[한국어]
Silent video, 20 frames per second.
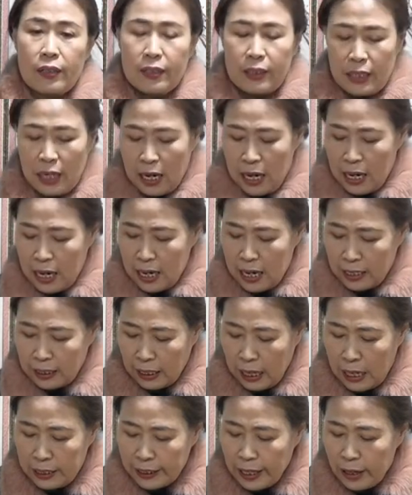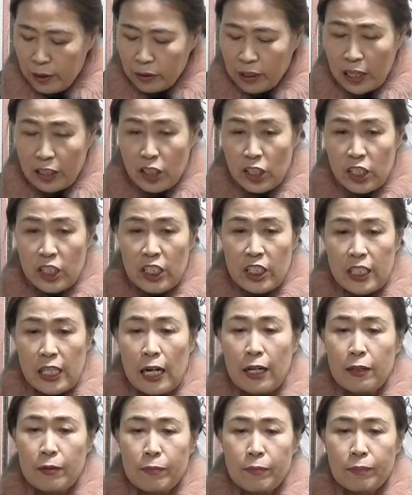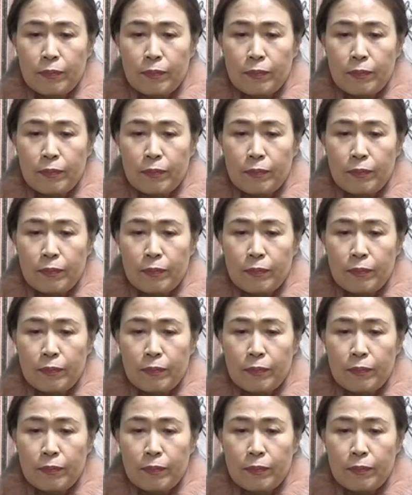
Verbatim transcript: 자, 갈게요. 다시 시작.